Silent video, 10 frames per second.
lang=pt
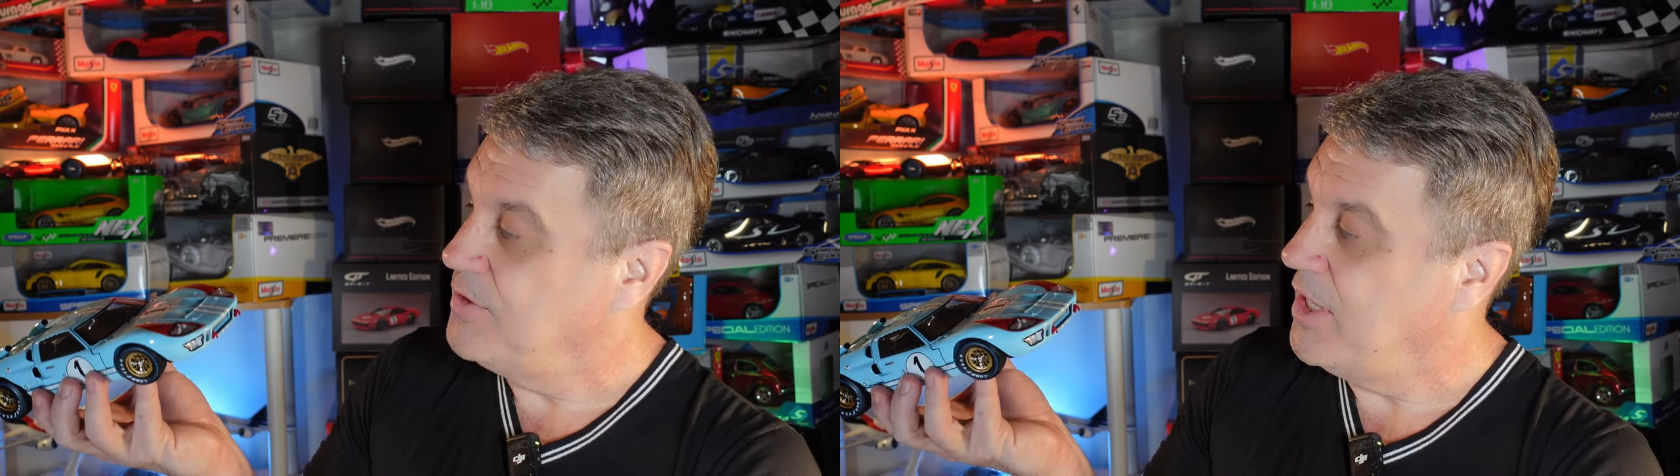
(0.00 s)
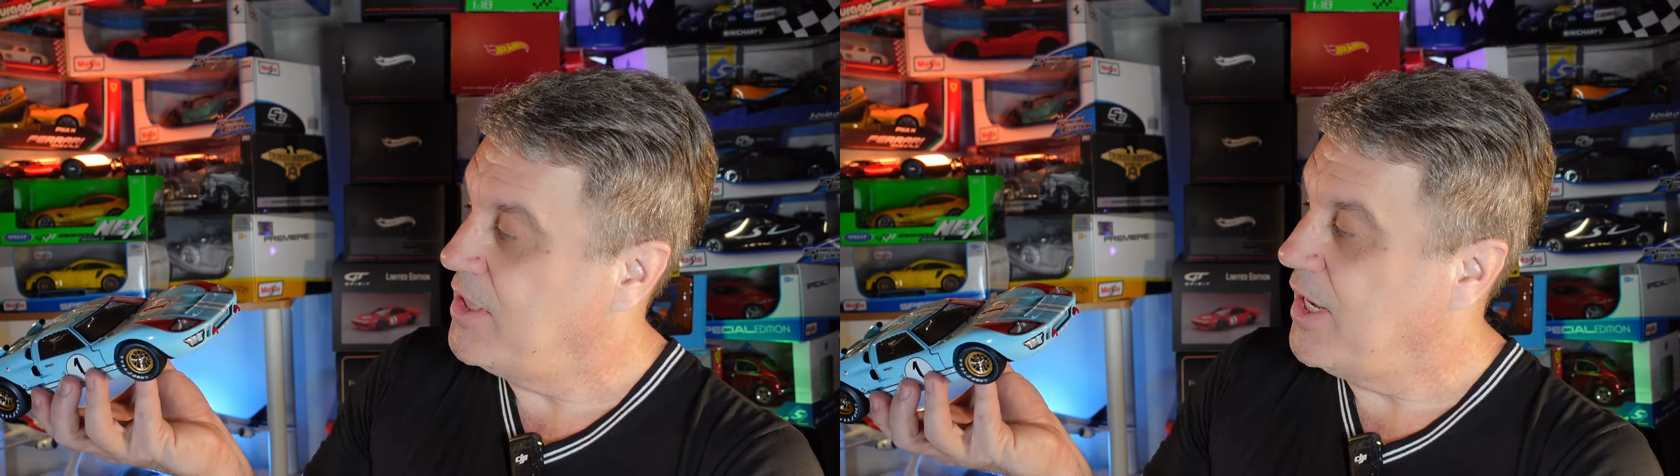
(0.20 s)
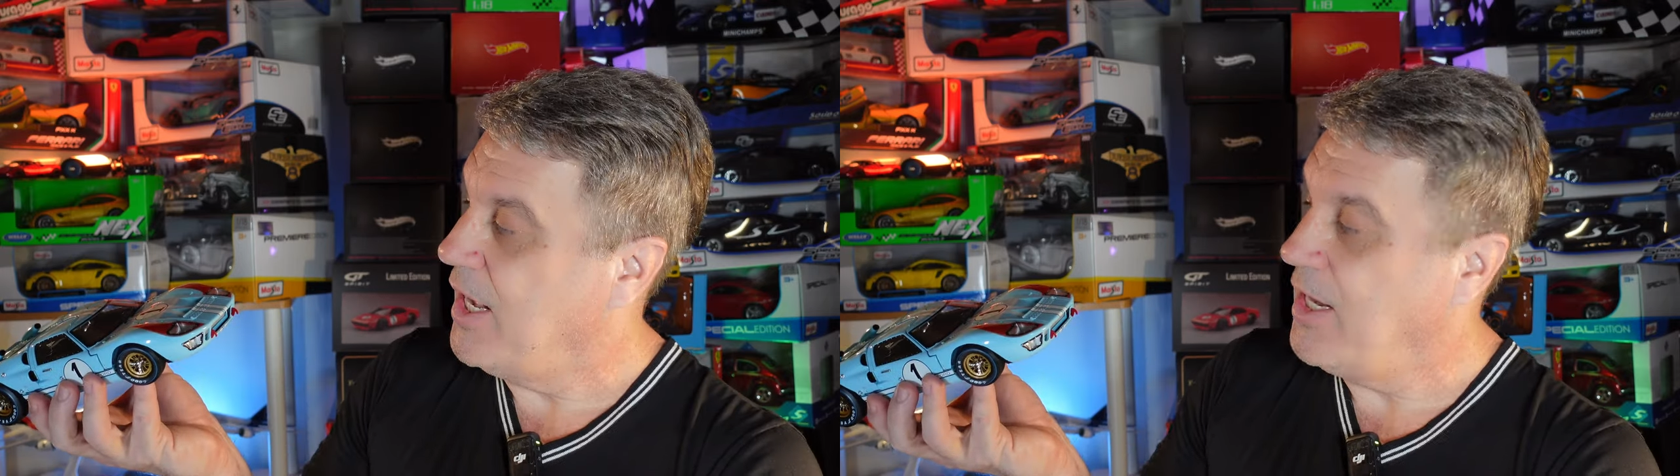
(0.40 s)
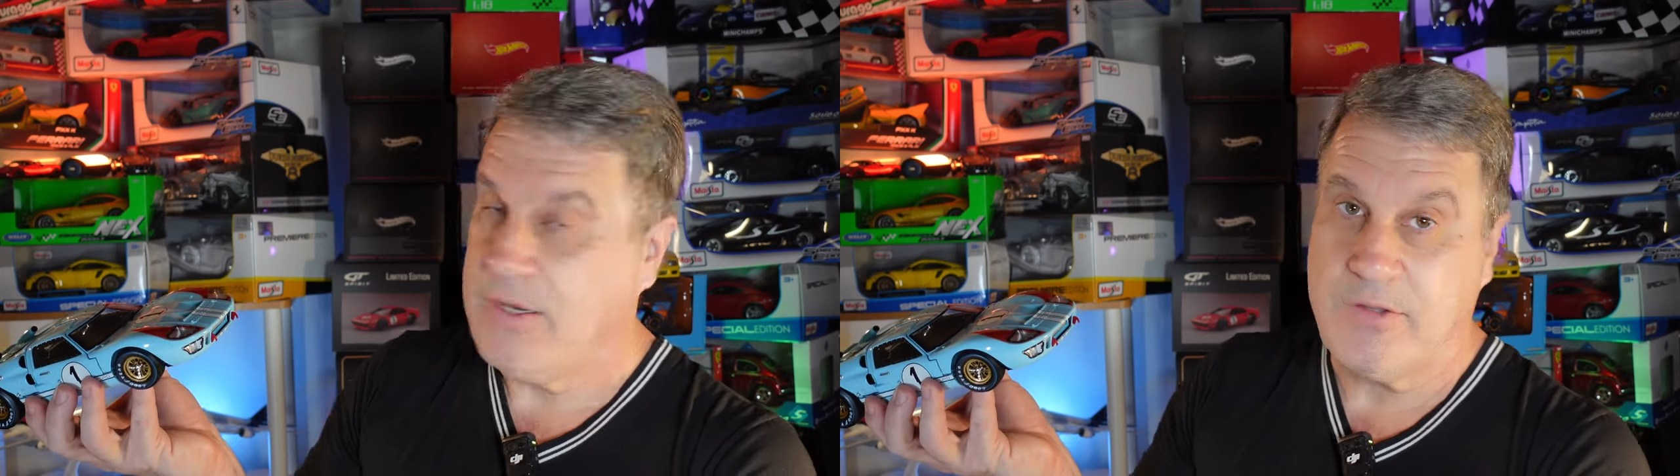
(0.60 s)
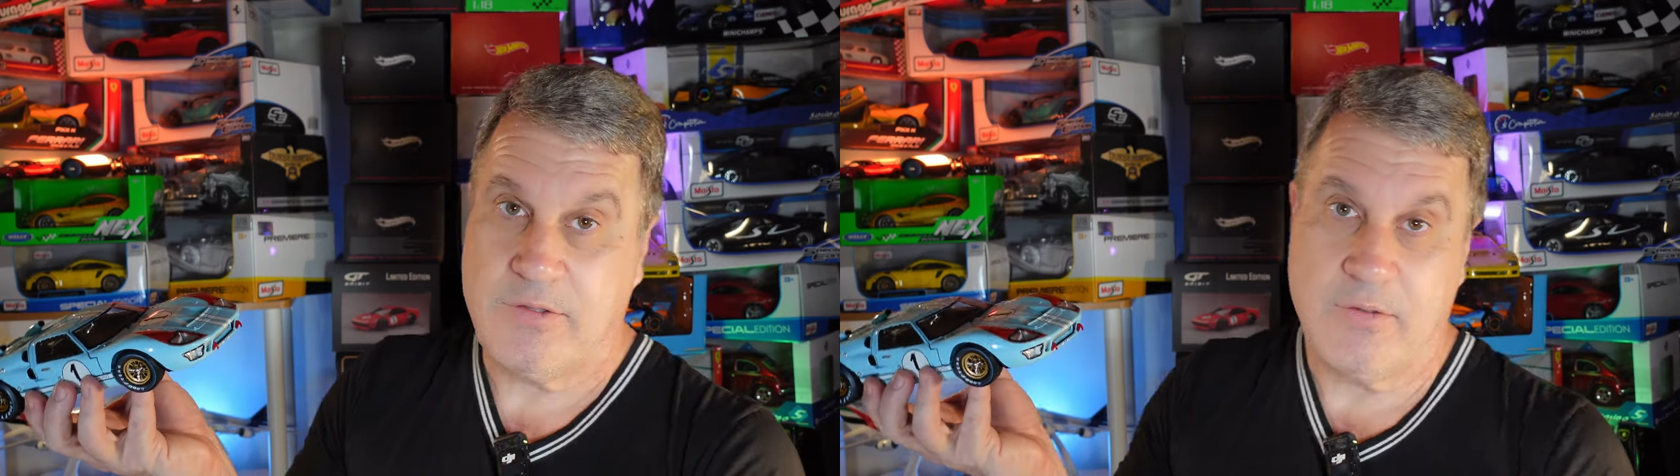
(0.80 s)

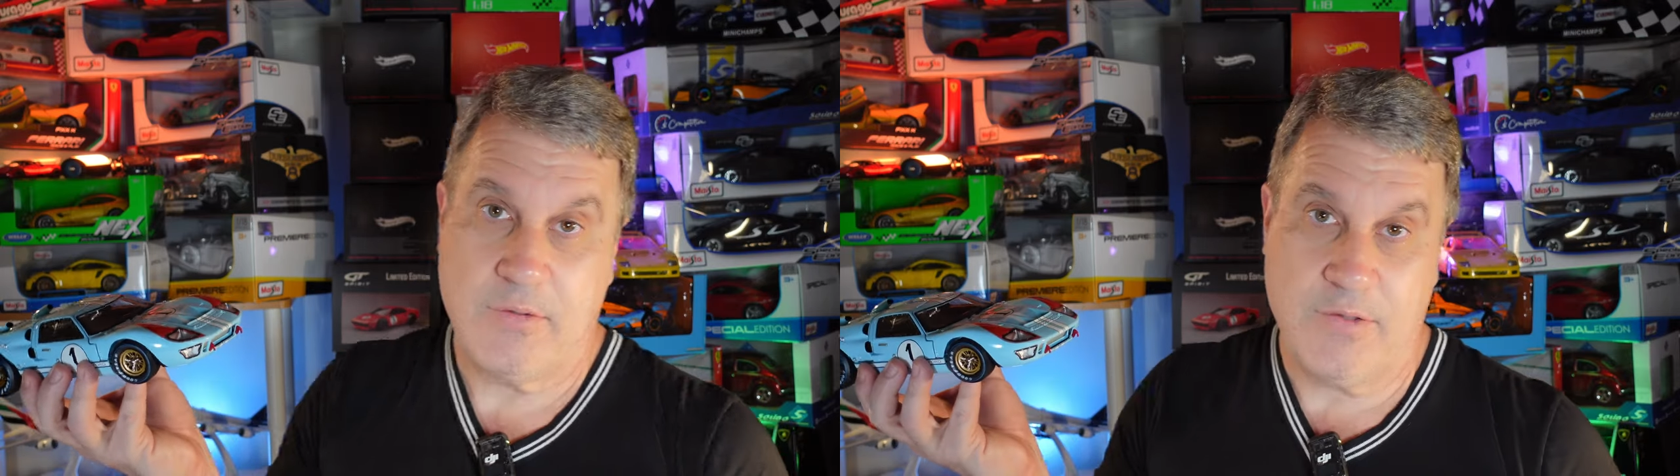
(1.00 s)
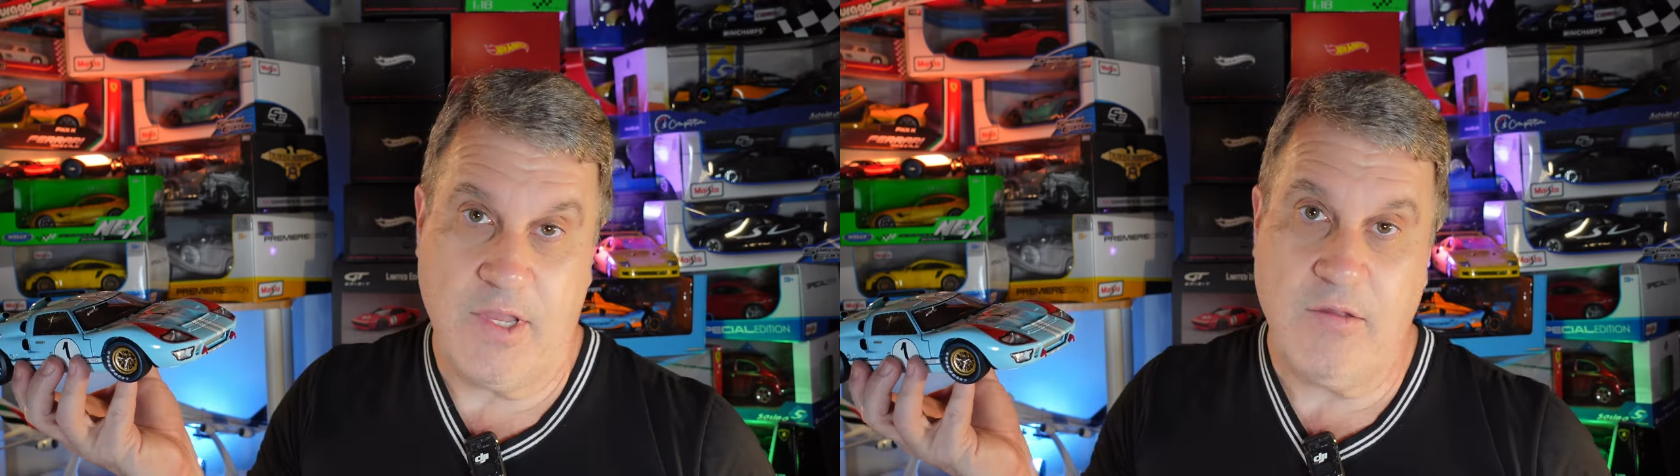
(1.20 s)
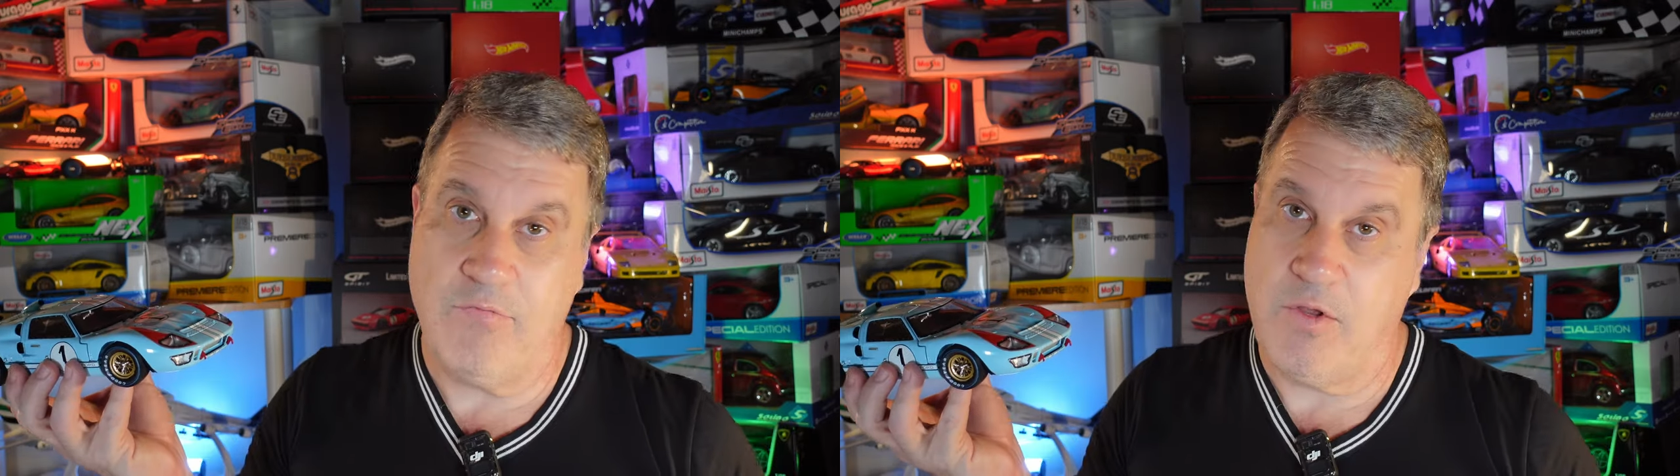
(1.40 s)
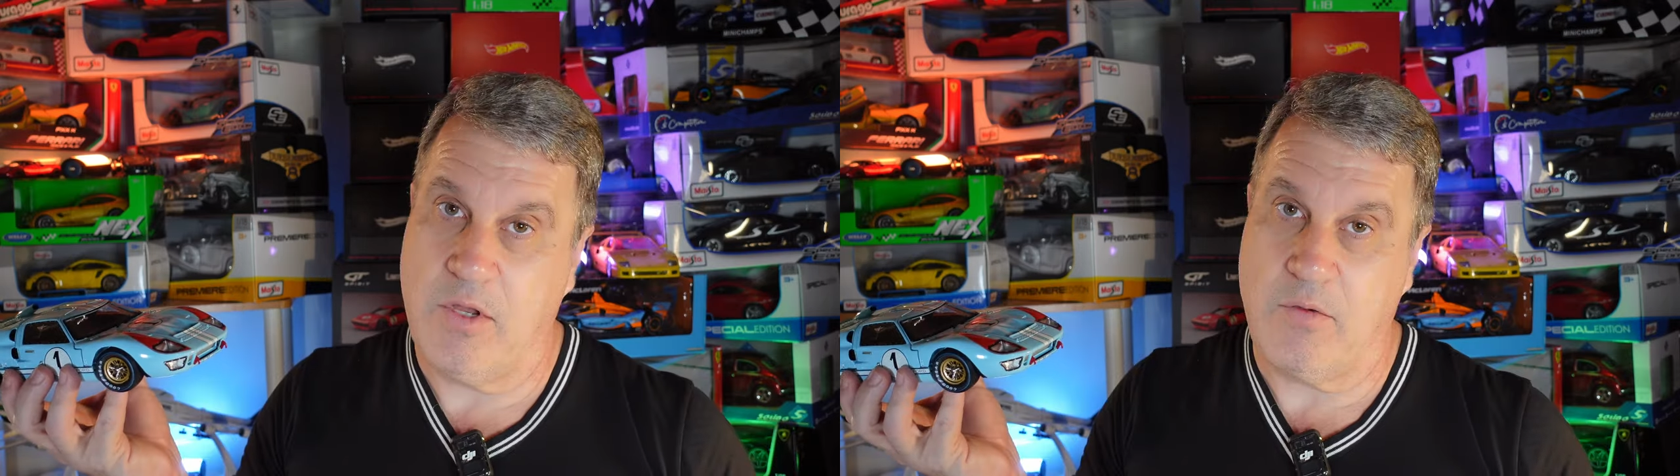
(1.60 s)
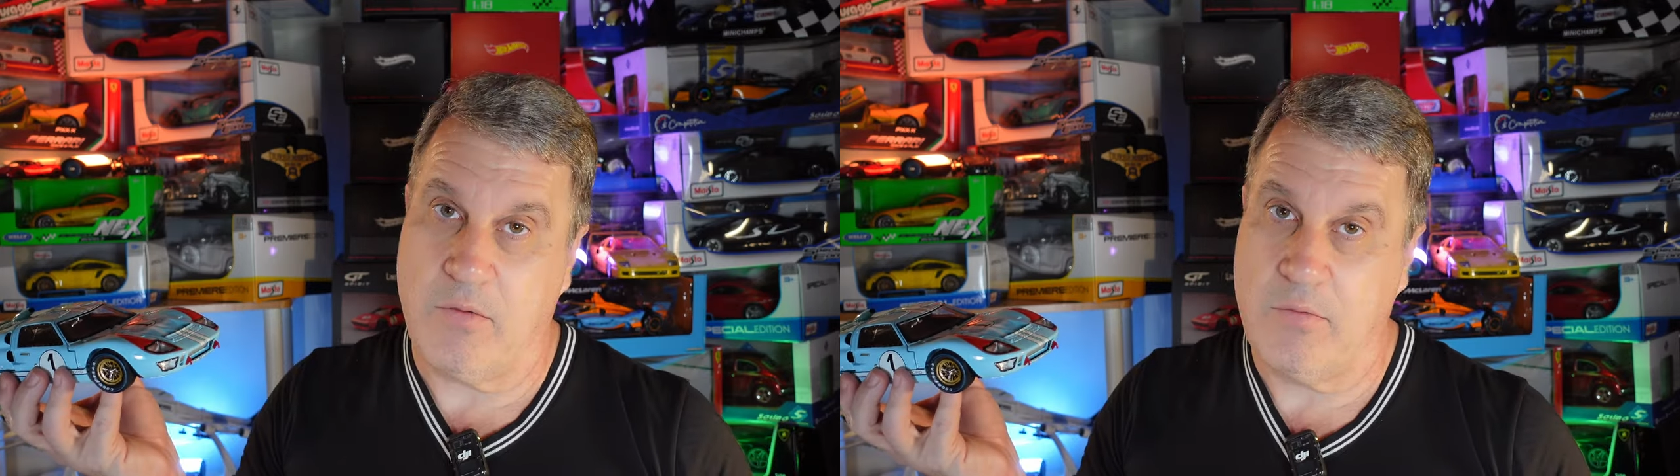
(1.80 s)
detalhes, vocês
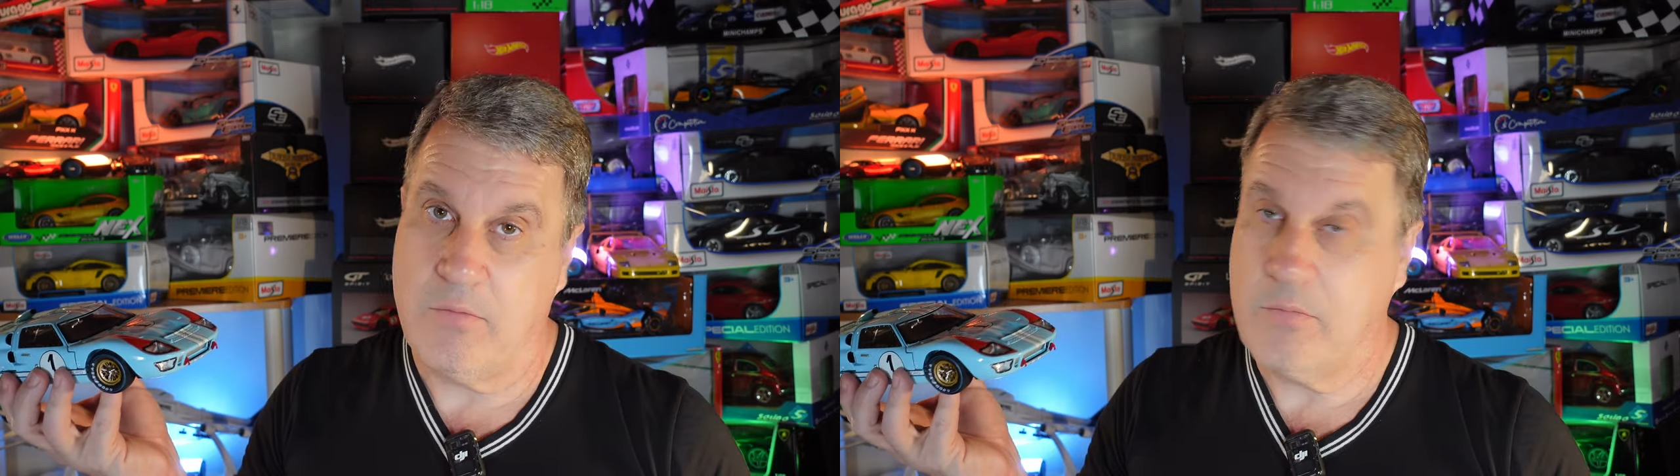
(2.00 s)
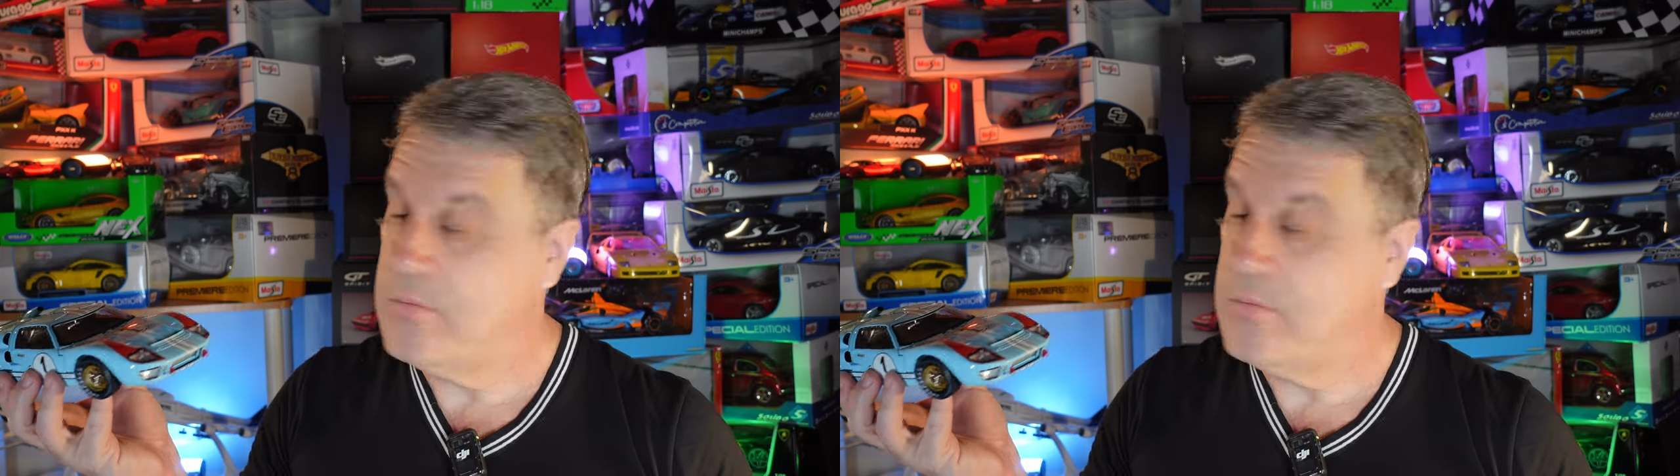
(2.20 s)
viram.